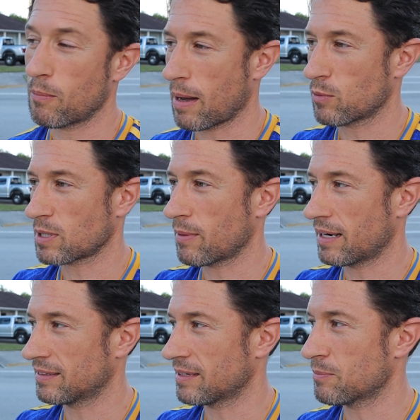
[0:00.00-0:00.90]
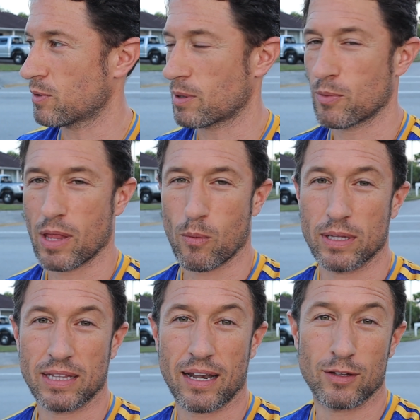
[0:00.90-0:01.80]
Vamos a ver el tiempo que pueda
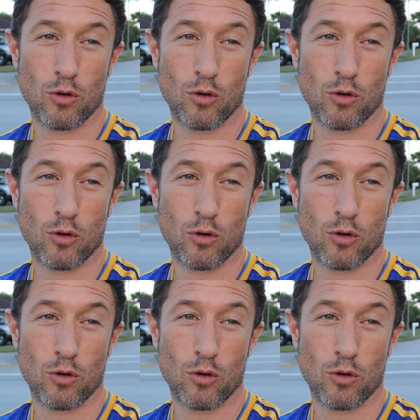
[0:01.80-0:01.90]
aguantar.